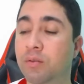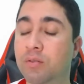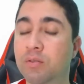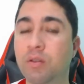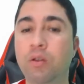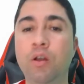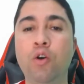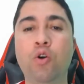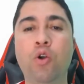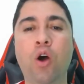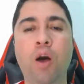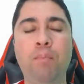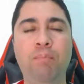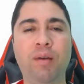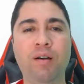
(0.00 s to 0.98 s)
Estão na
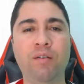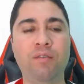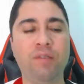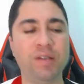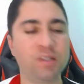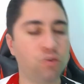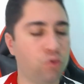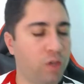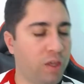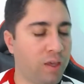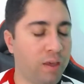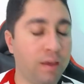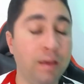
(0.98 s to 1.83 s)
Europa, fazendo o quê?